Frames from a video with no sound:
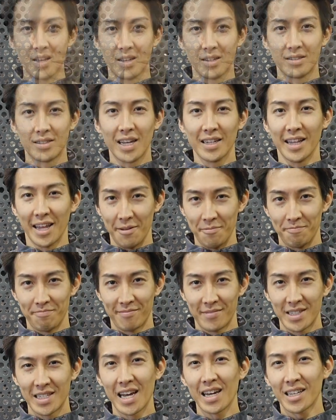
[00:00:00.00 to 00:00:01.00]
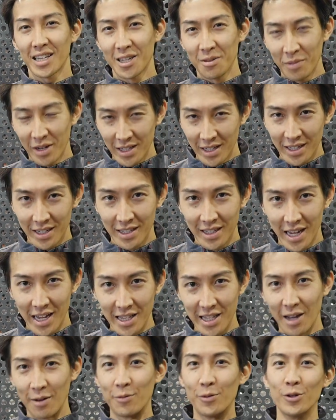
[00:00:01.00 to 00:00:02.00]
さてさっきまで着て
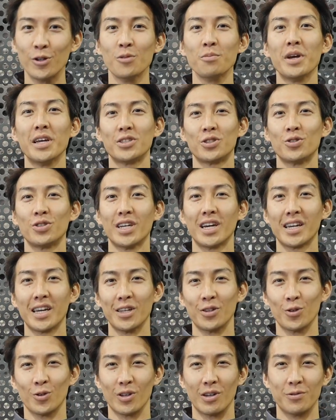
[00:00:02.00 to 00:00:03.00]
いたフルメッシュジャケット